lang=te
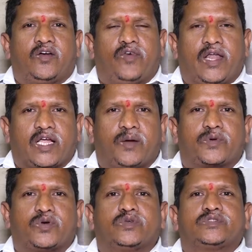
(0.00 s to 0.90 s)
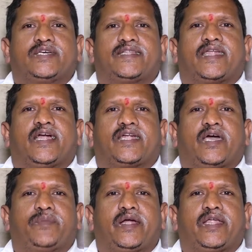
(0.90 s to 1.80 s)
వెల్కమ్ టు చేతన
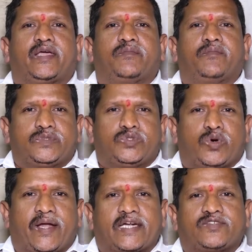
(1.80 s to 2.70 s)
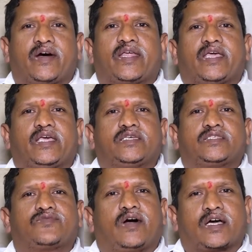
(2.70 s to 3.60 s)
టైప్ రైటింగ్ జోన్ యాడ్స్ వారికి
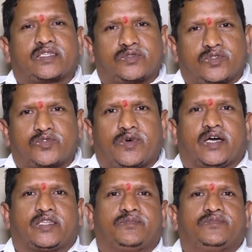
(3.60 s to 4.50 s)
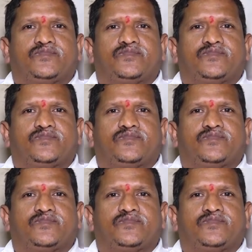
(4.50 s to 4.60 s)
స్వాగతం సుస్వాగతం